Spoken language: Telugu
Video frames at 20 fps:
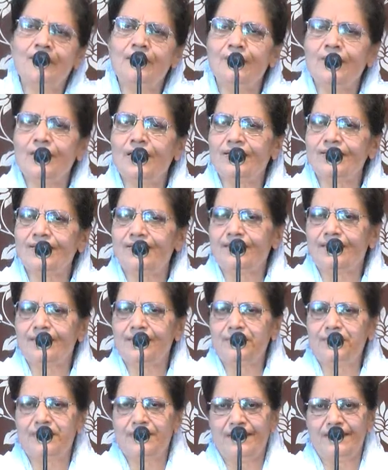ఈమె నాకు
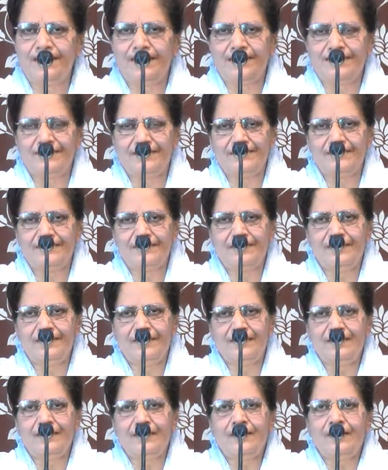సహాయపడడం లేదు
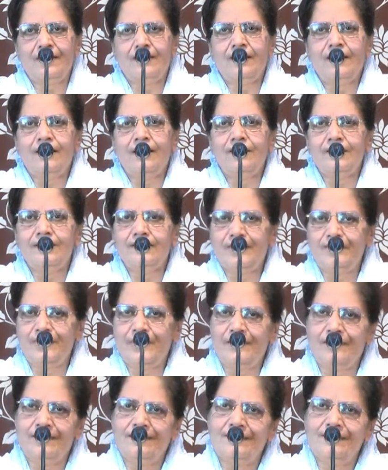
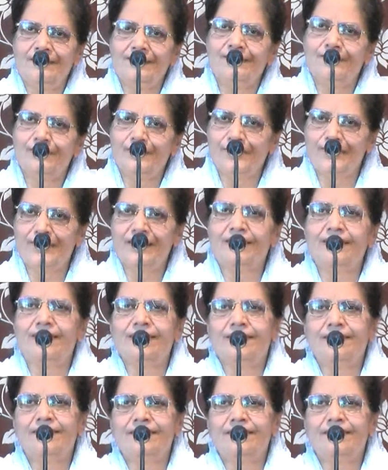ఈమె కొద్దిగా